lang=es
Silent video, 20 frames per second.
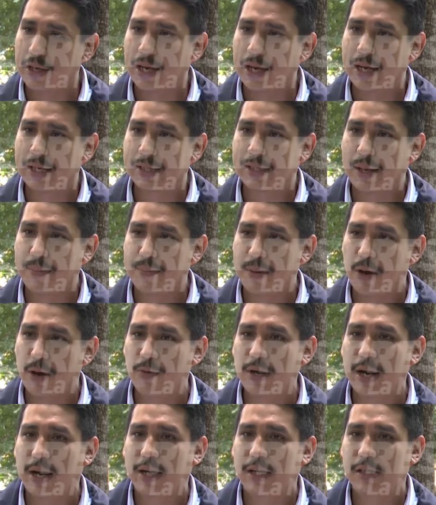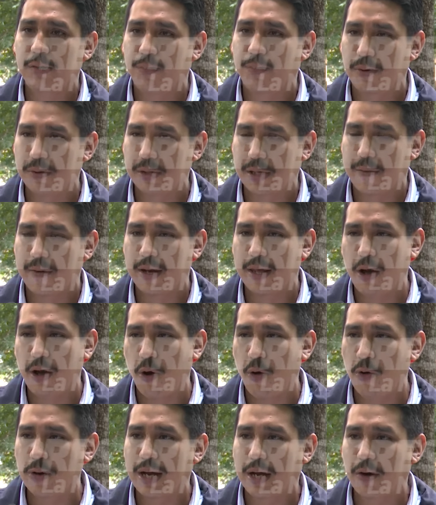que es también una responsabilidad o
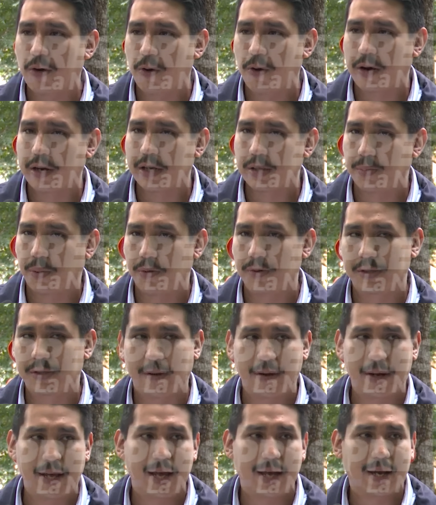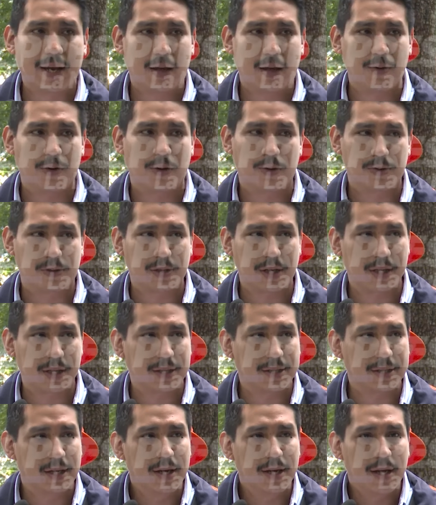una corresponsabilidad de cada uno de
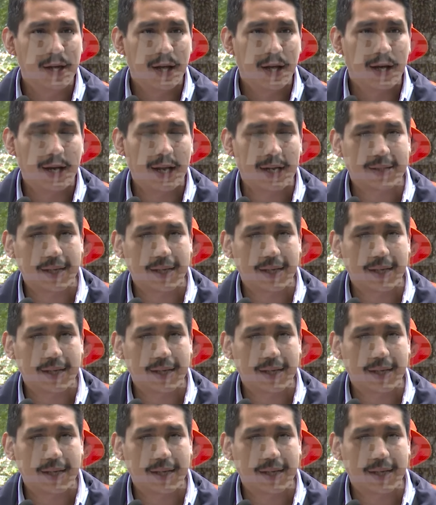ustedes. La